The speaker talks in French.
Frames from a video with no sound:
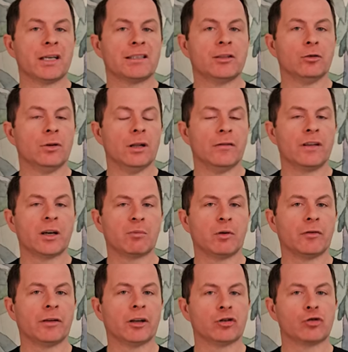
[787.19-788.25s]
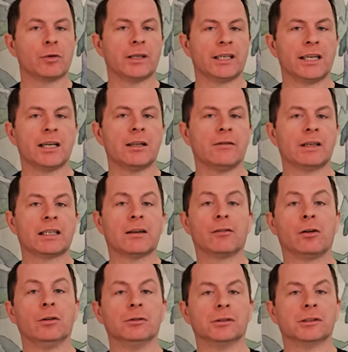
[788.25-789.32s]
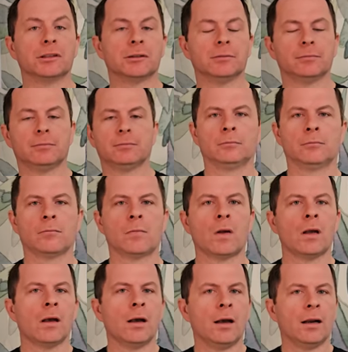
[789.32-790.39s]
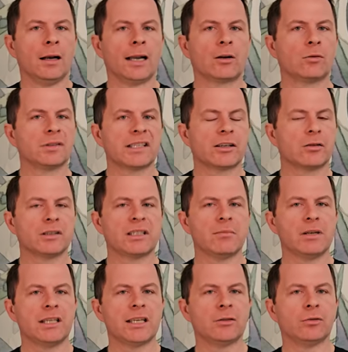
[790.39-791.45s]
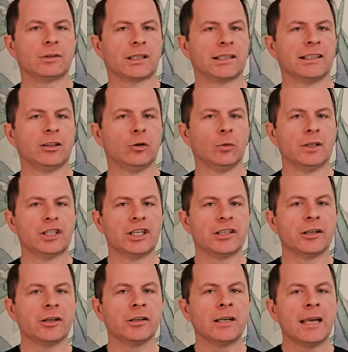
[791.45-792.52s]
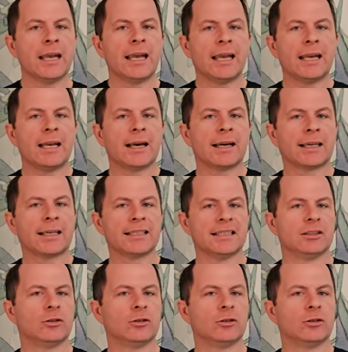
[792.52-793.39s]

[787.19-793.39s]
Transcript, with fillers: assez de navires pour faire jeu égal avec la France. La conséquence immédiate du traité de Washington est l'arrêt quasi